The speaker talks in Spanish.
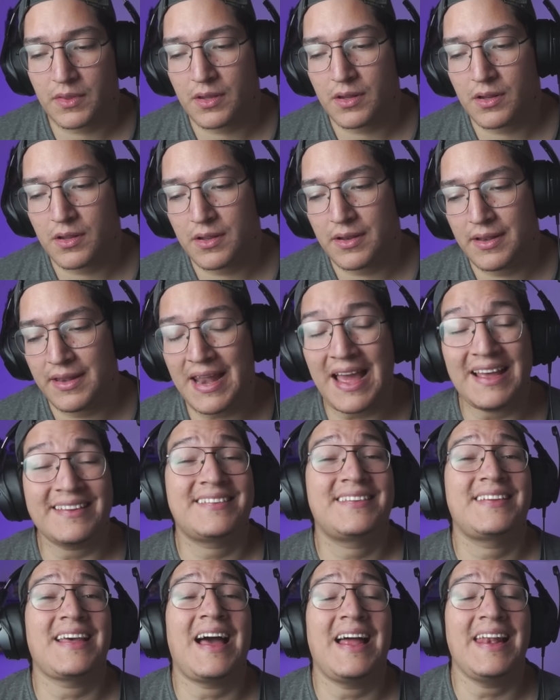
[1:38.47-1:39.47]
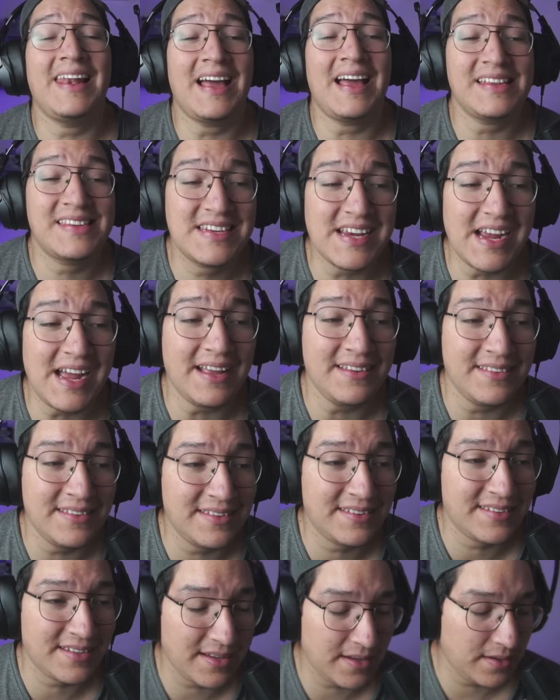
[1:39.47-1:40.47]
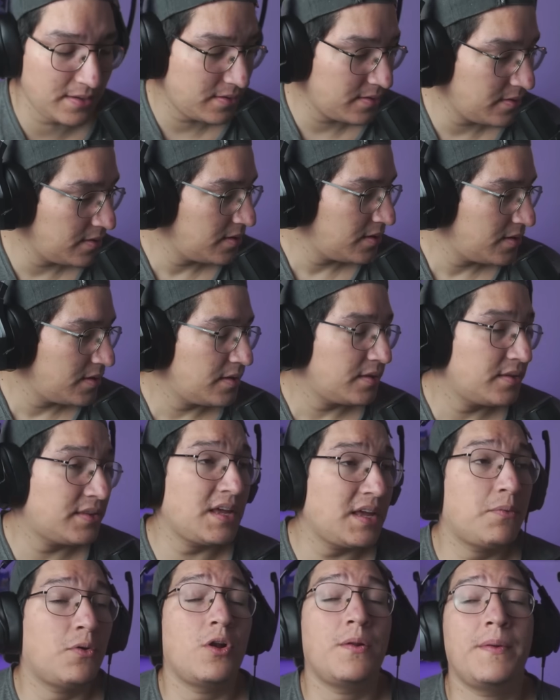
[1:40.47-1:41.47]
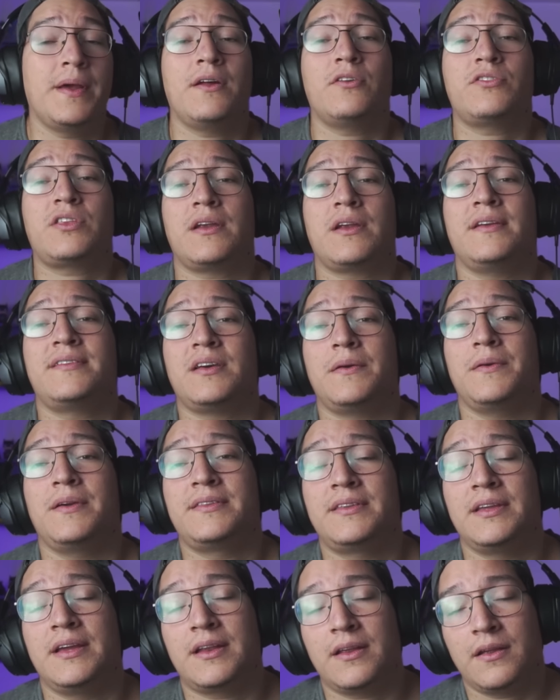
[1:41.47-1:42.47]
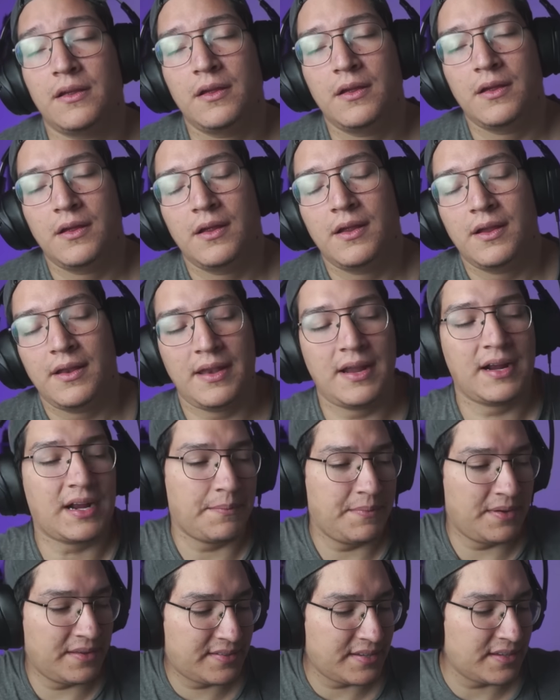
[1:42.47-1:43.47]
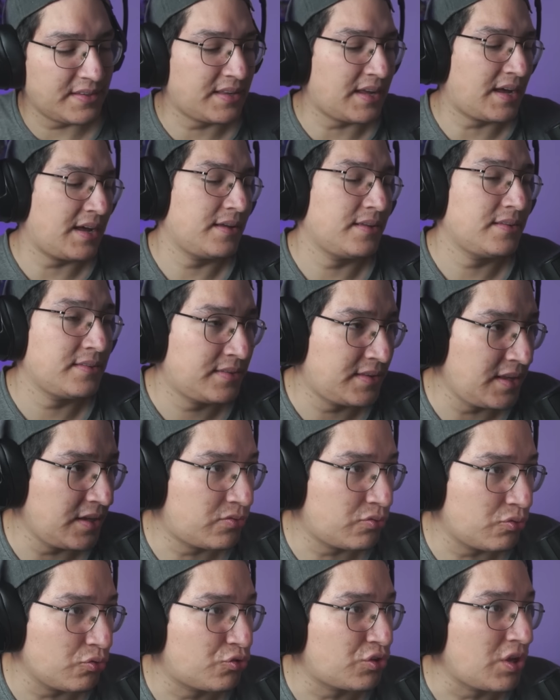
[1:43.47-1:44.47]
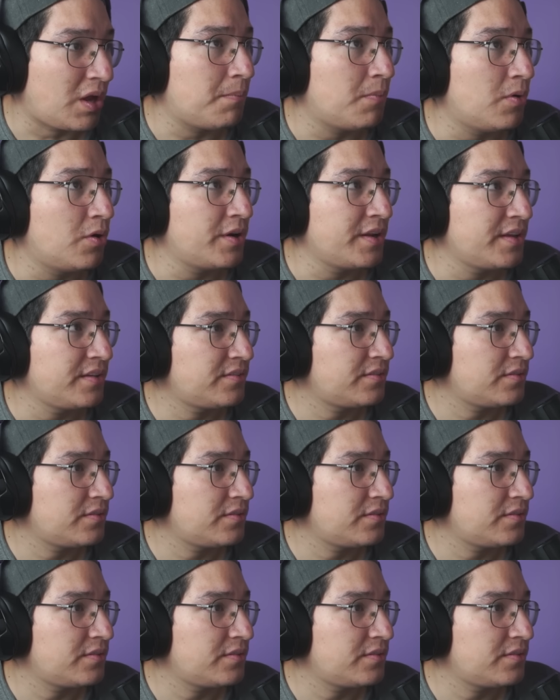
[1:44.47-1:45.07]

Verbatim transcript: la, la chance de volver otra vez a vestir la camiseta de sus amores.